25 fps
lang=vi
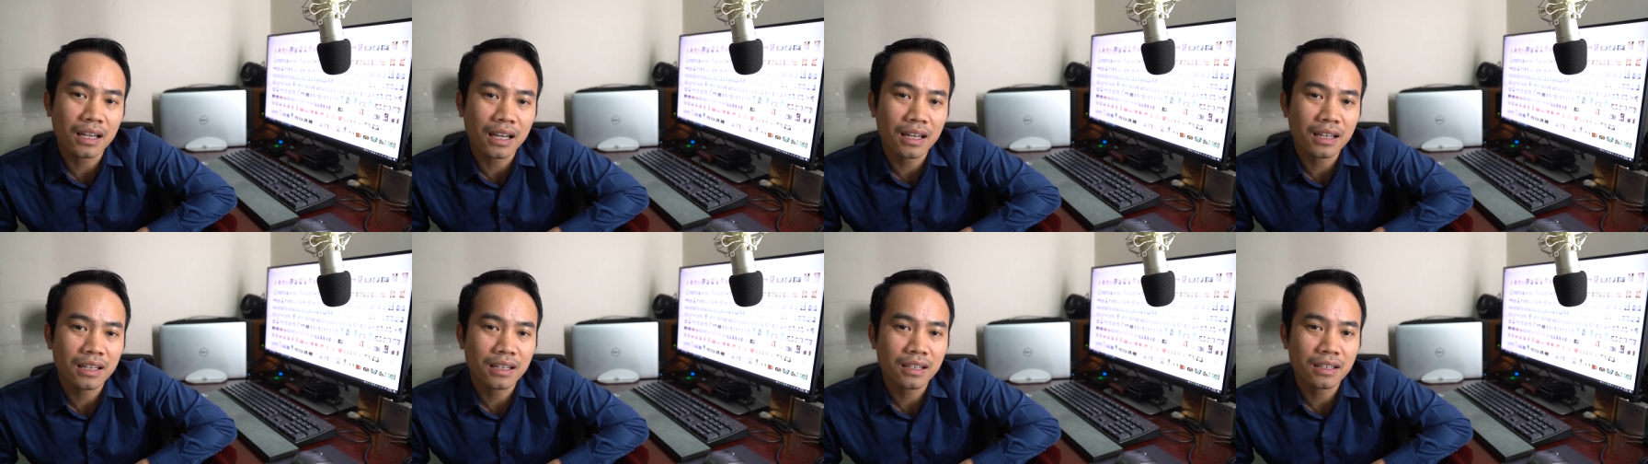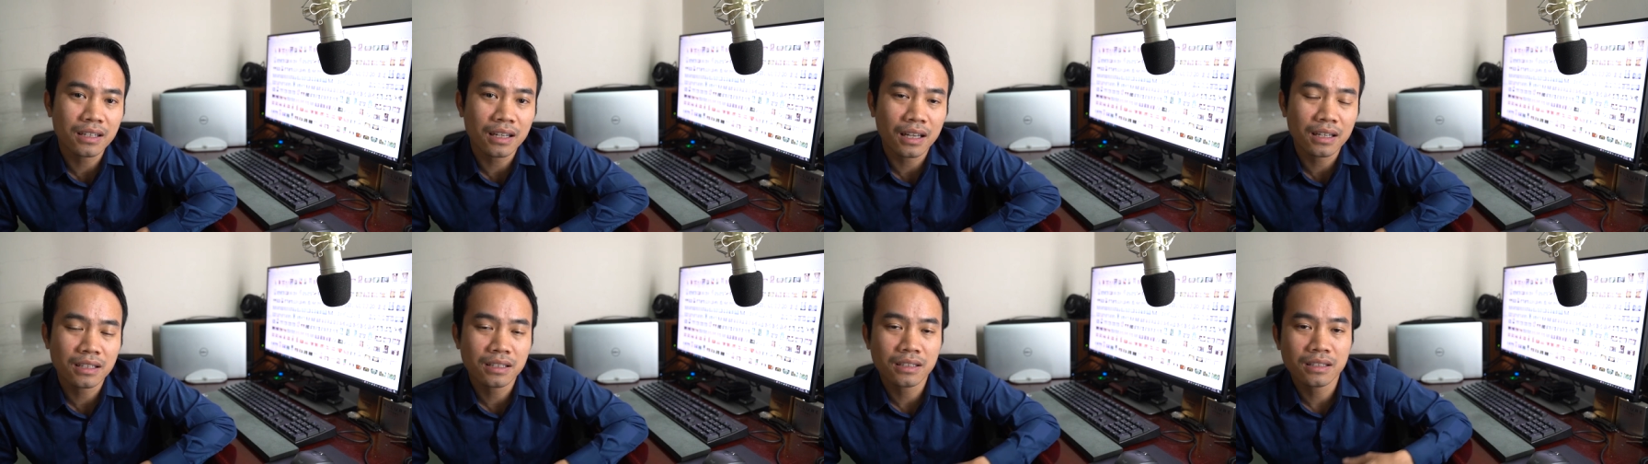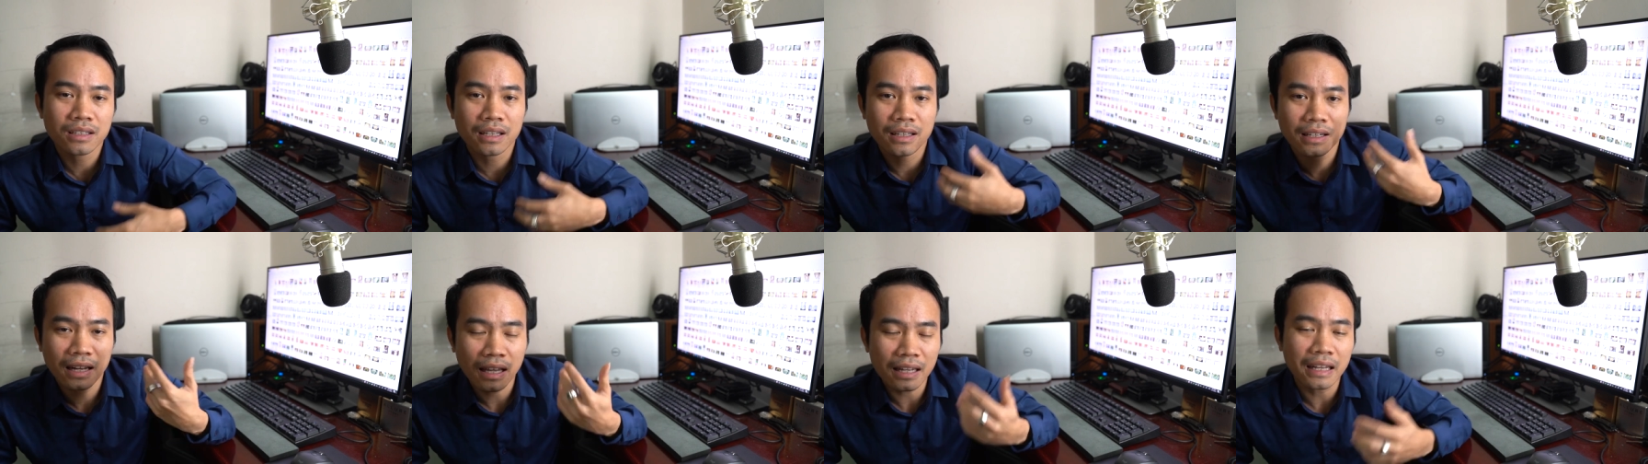cái
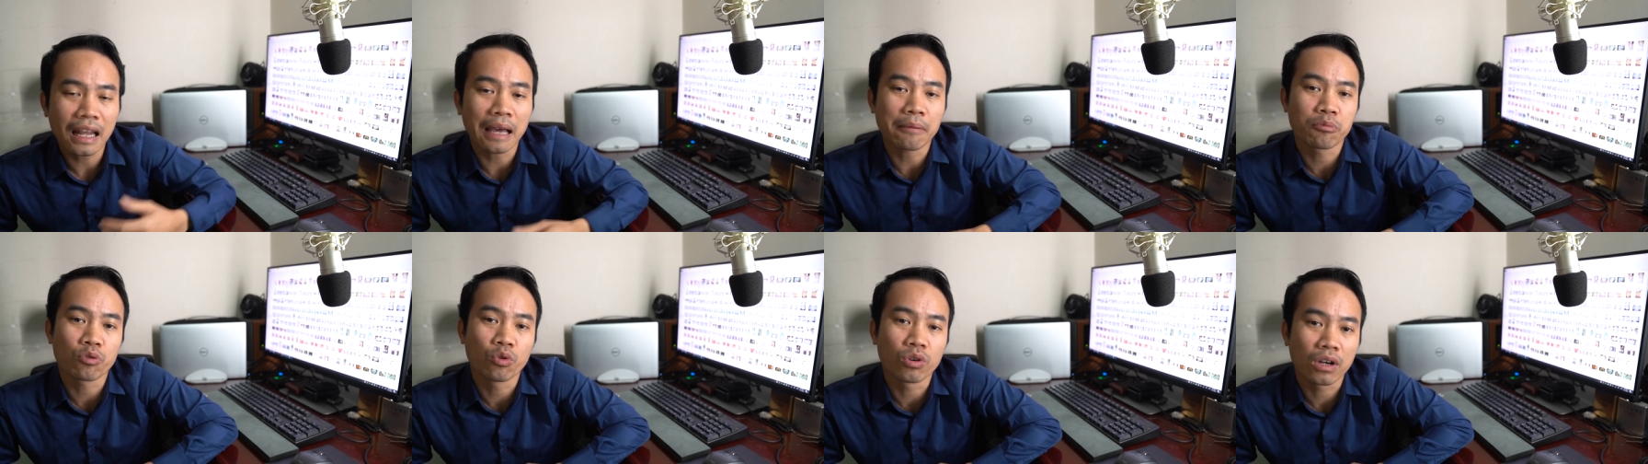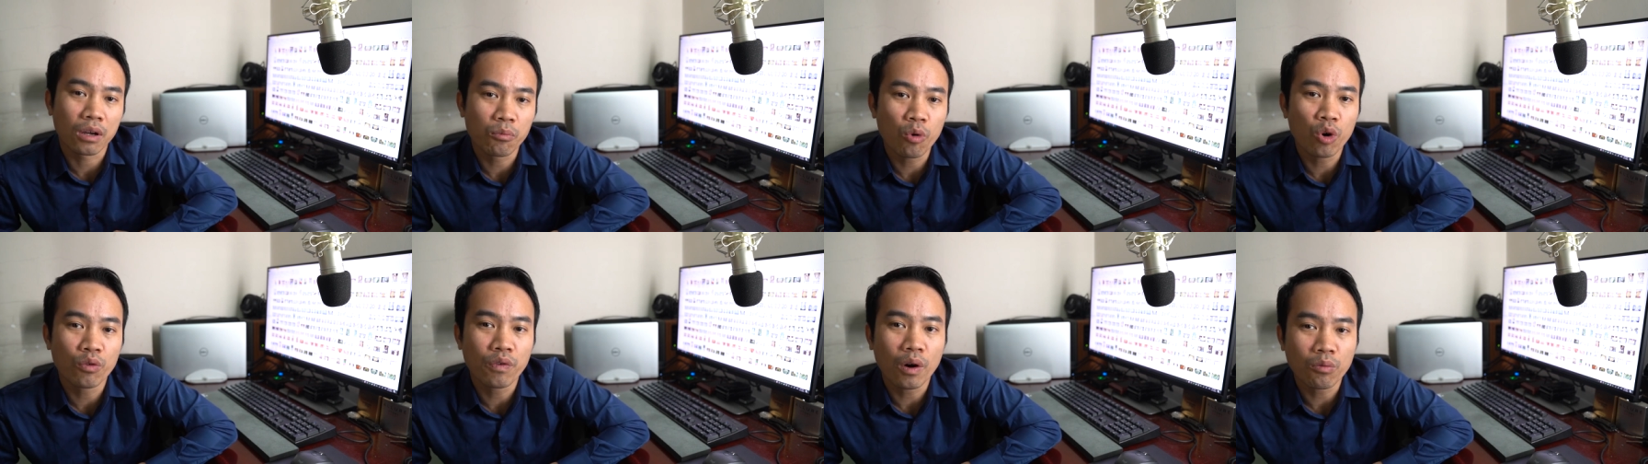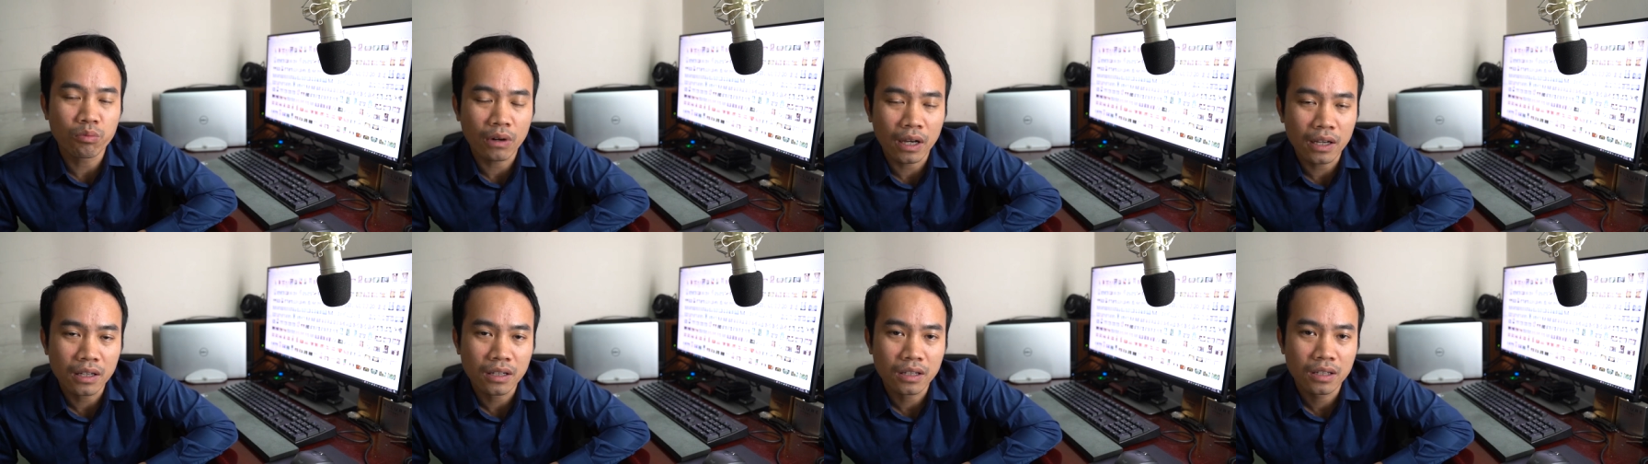cái cái nét đẹp của cái bộ
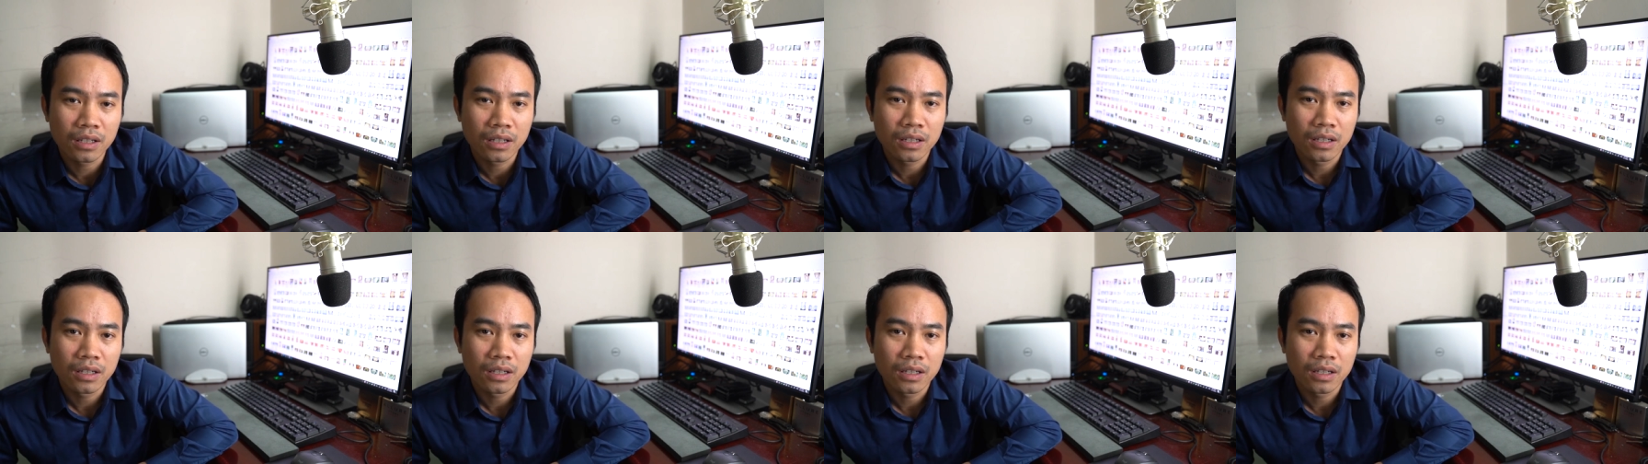phong đấy